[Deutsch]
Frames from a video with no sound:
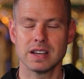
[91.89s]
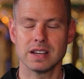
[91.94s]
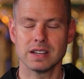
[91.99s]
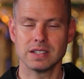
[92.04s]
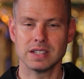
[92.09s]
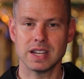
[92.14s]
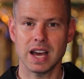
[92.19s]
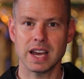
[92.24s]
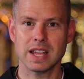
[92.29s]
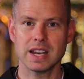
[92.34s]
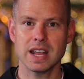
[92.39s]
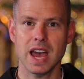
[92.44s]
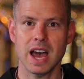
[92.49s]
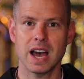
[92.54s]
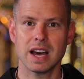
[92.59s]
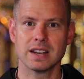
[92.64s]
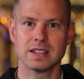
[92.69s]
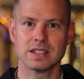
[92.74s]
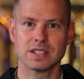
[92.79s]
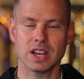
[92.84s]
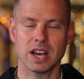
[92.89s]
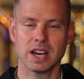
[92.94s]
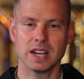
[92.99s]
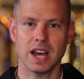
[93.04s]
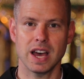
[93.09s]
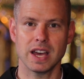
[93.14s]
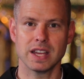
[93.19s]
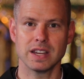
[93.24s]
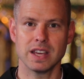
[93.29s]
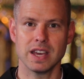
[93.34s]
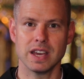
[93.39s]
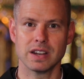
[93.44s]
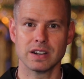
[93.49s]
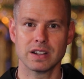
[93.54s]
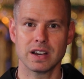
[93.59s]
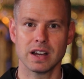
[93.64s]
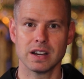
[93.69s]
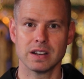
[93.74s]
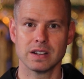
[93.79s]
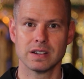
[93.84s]
in deine Herrlichkeit
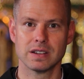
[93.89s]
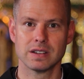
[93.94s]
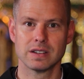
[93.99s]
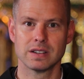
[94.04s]
eingehen kann.